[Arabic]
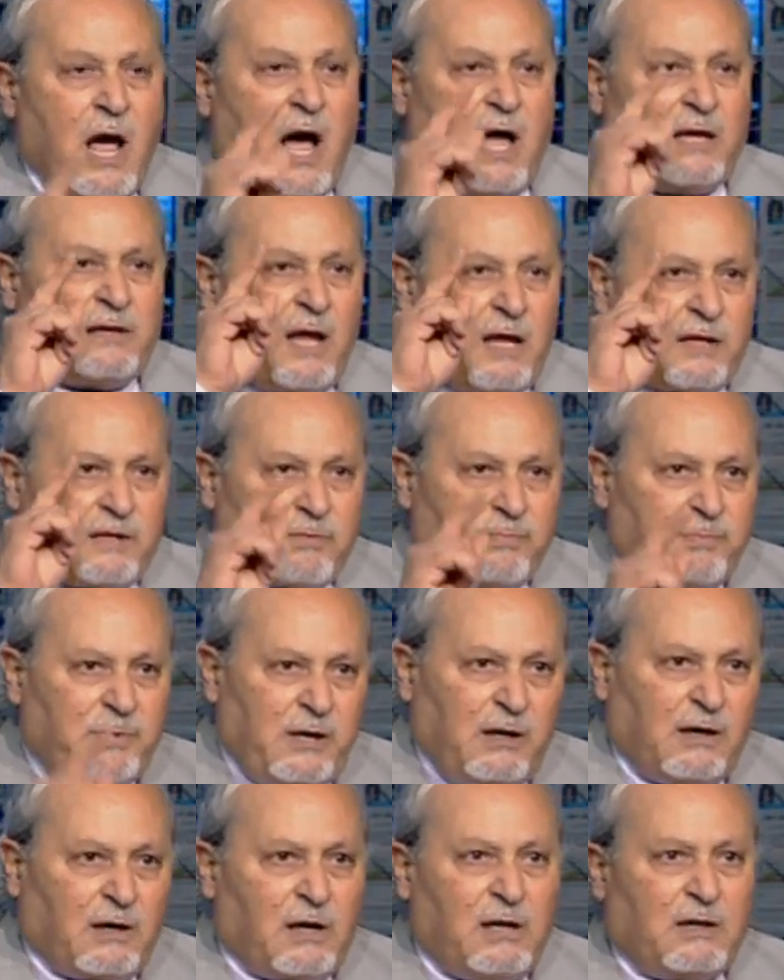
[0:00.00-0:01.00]

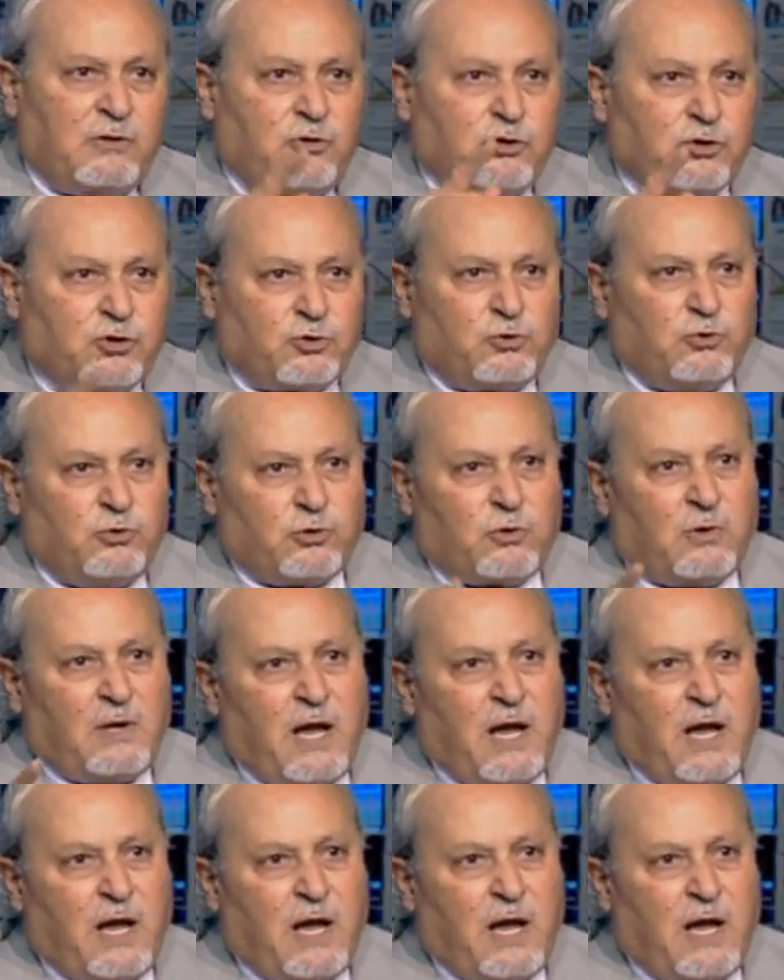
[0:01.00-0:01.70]
التطبيق الدستور